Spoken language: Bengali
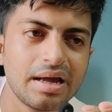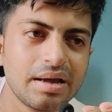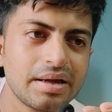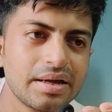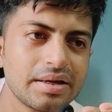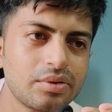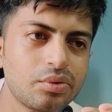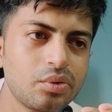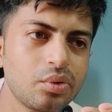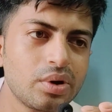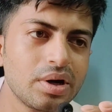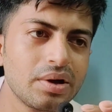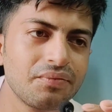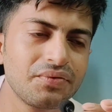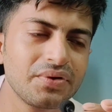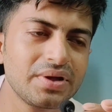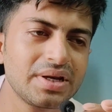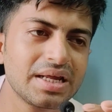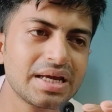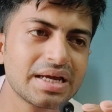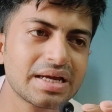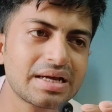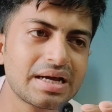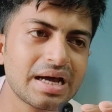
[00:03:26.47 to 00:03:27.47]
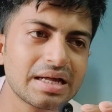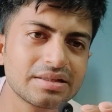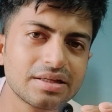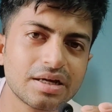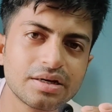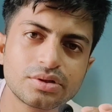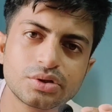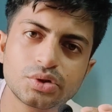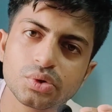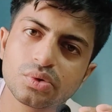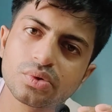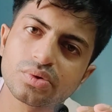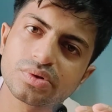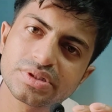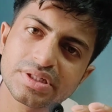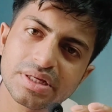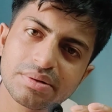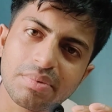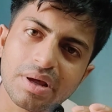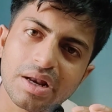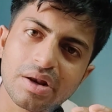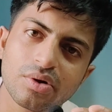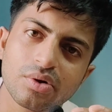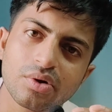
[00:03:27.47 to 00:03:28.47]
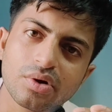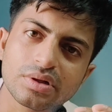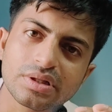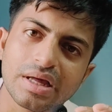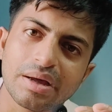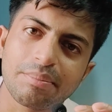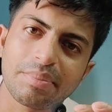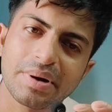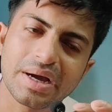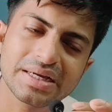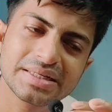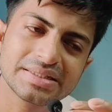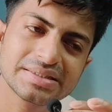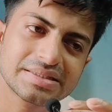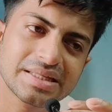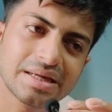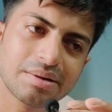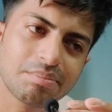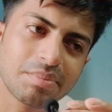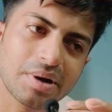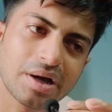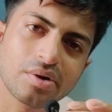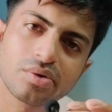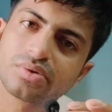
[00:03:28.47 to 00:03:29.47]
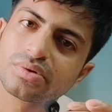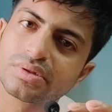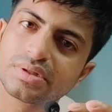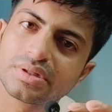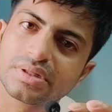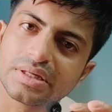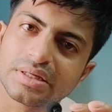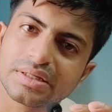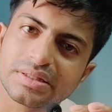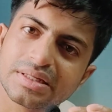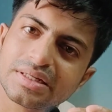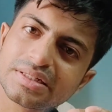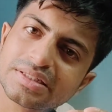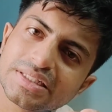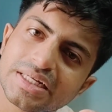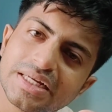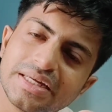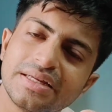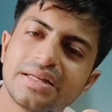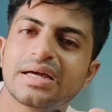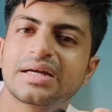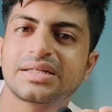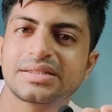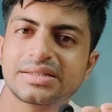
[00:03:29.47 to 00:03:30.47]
এই ঘুরে ফিরে গাদার টু করছেন ভালো কথা পাকিস্তান ভারতের সেই